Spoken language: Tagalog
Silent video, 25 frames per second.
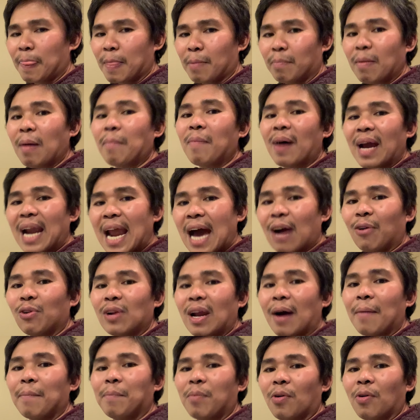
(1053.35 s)
Babala ko
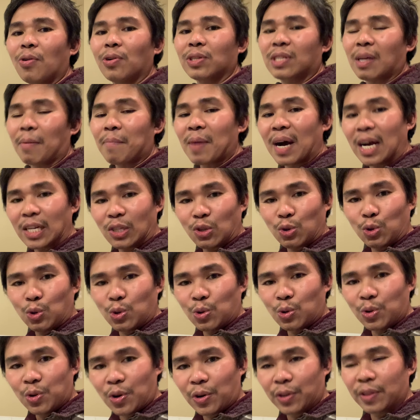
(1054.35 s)
lang po sa mga
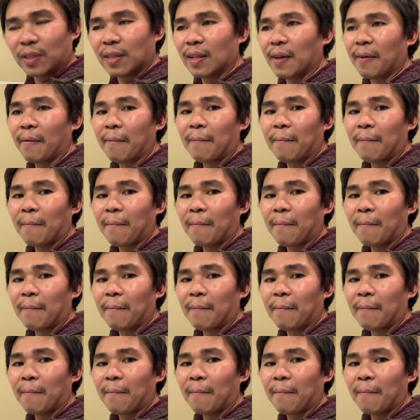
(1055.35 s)
susunod